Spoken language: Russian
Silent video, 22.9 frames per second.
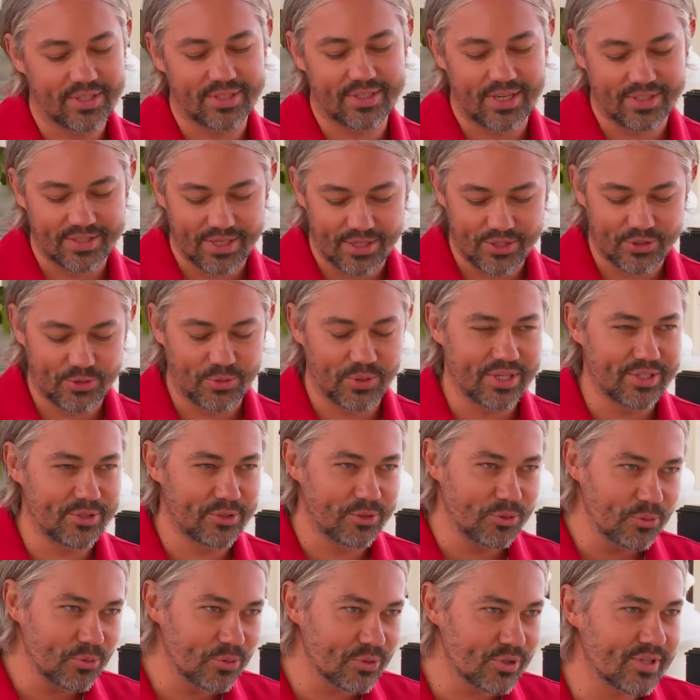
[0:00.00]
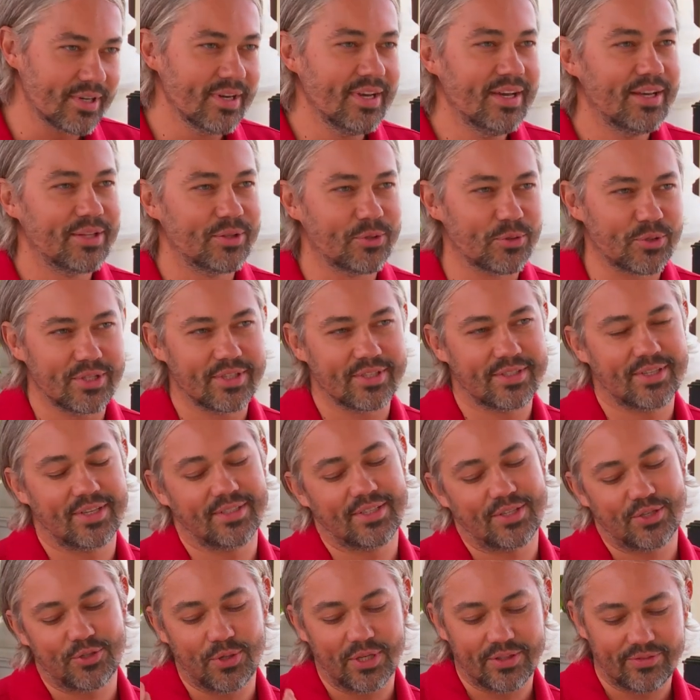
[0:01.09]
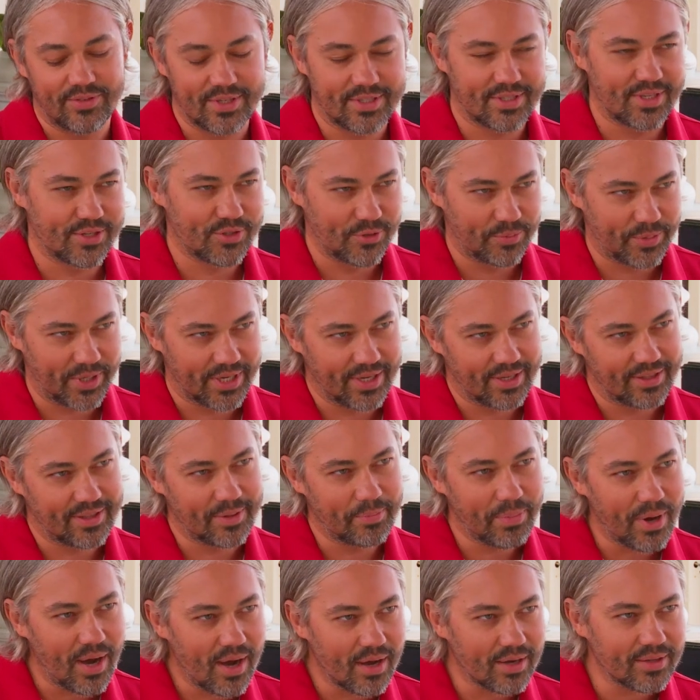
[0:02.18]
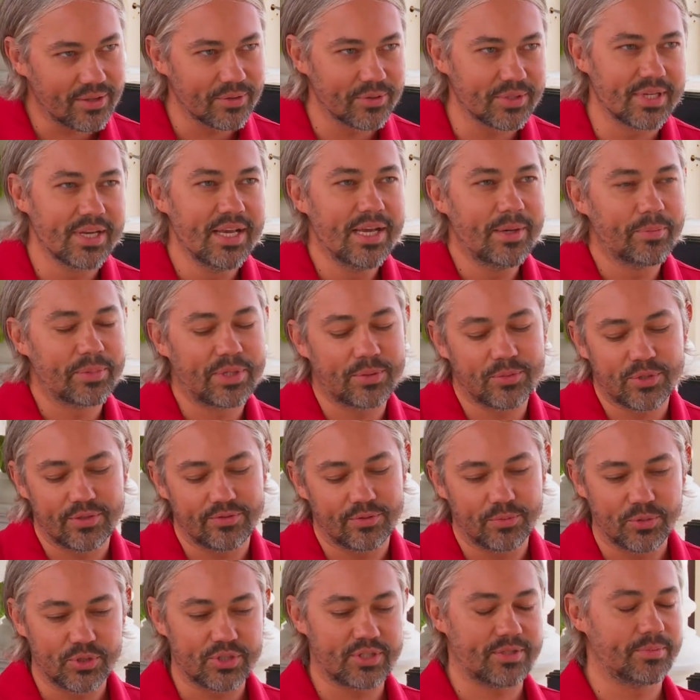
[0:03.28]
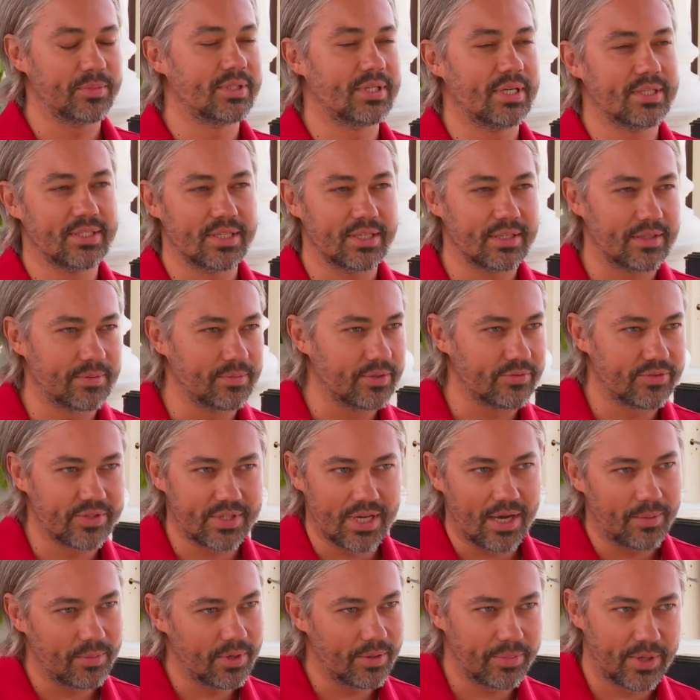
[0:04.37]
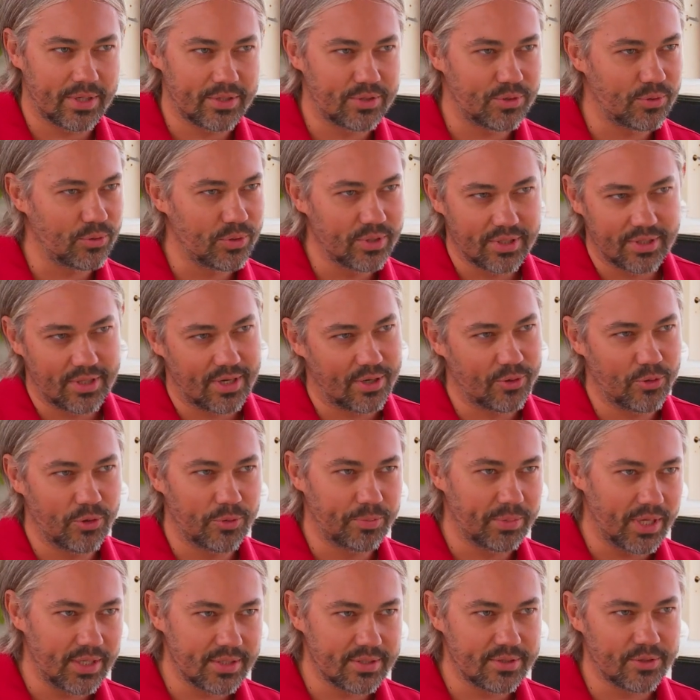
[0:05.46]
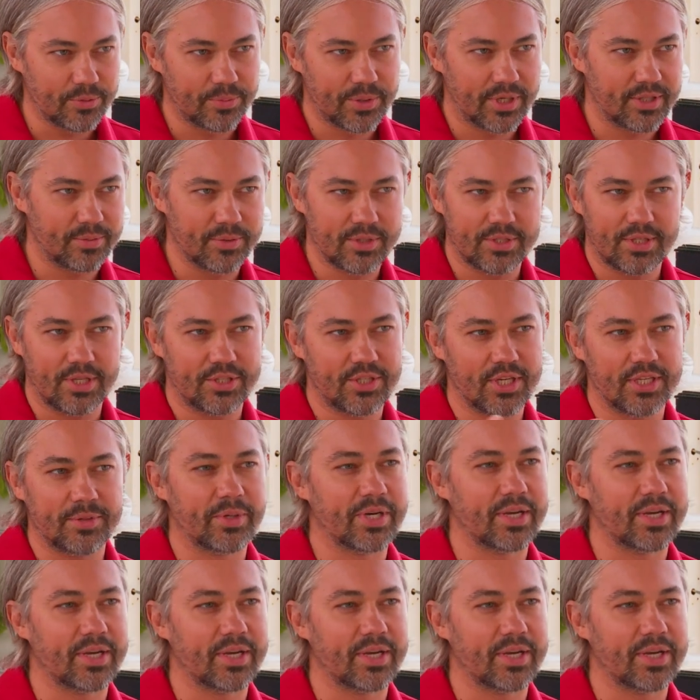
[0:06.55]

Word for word: рассказать, что есть душ, нужно рассказать, что от вас должно приятно пахнуть, потому что вы можете быть одетыми в самое простое недорогое платье, но при этом источать